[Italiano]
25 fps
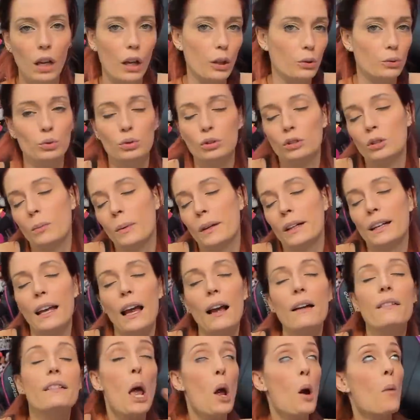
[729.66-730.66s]
È giusto
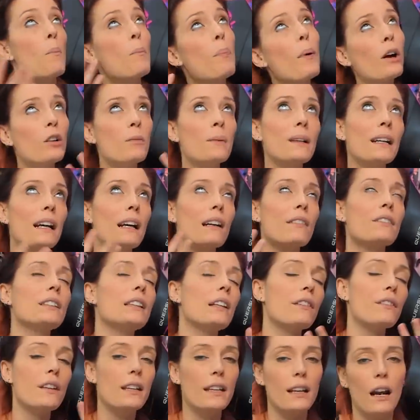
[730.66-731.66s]
perché è un po' come nella
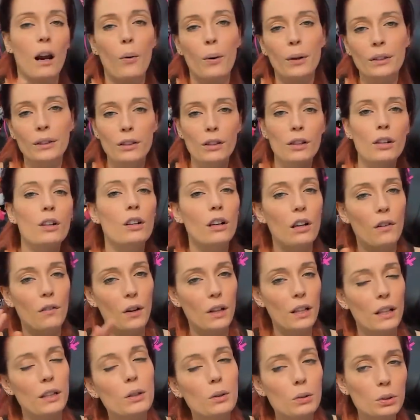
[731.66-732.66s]
vita vera, quando io non ho
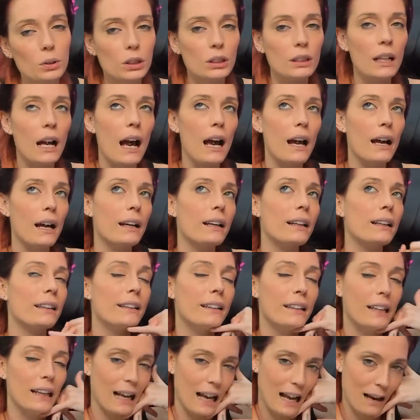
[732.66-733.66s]
voglia di cucinare,
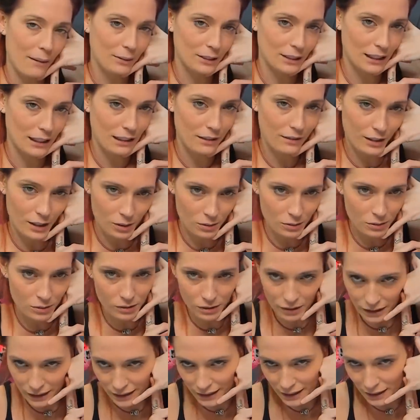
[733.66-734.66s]
chiamo
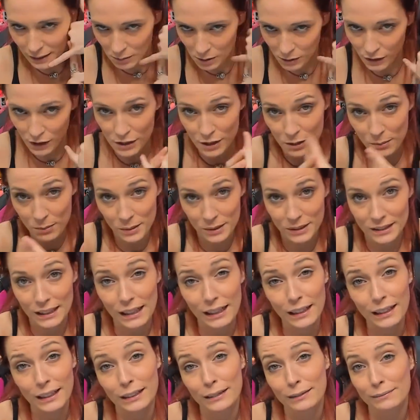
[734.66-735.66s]
Deliveroo e mi faccio
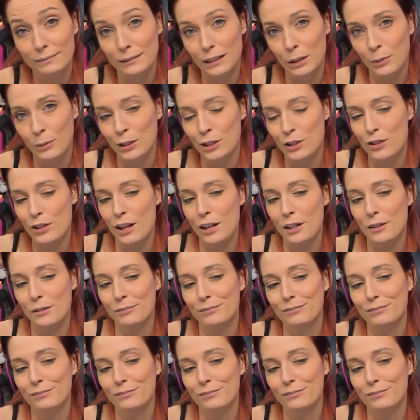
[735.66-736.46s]
portare da mangiare.